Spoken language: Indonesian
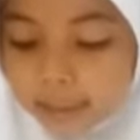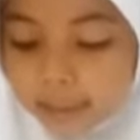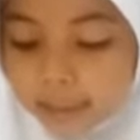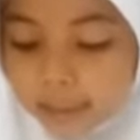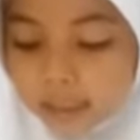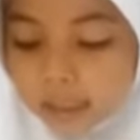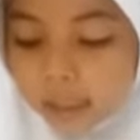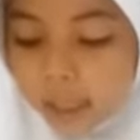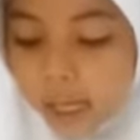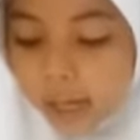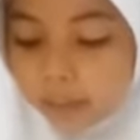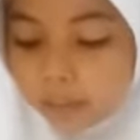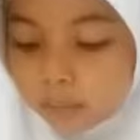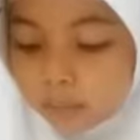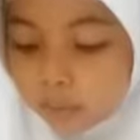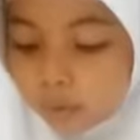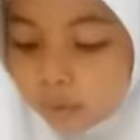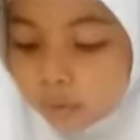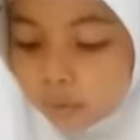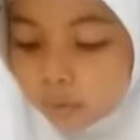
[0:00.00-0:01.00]

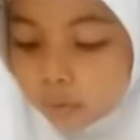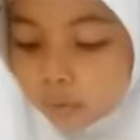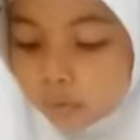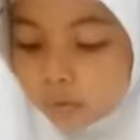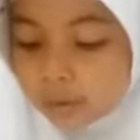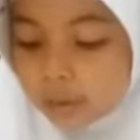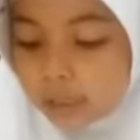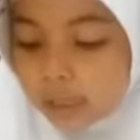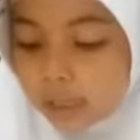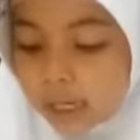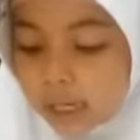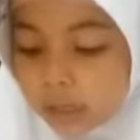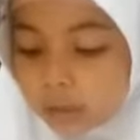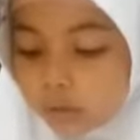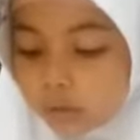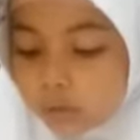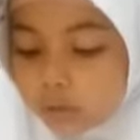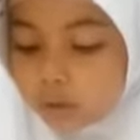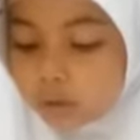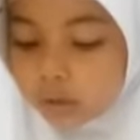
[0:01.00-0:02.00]
Islam untuk selalu